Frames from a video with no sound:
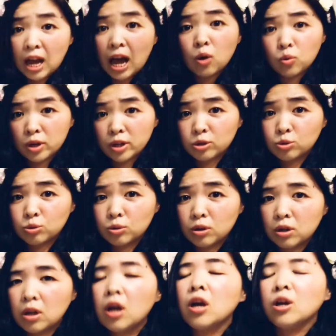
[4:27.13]
他会
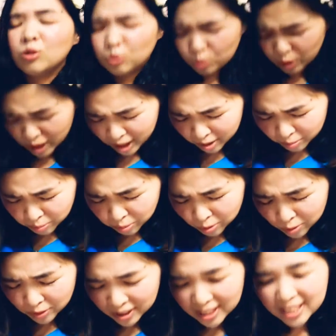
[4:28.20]
说对不
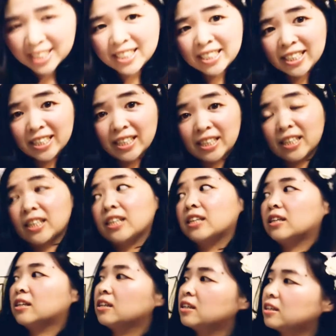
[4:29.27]
起，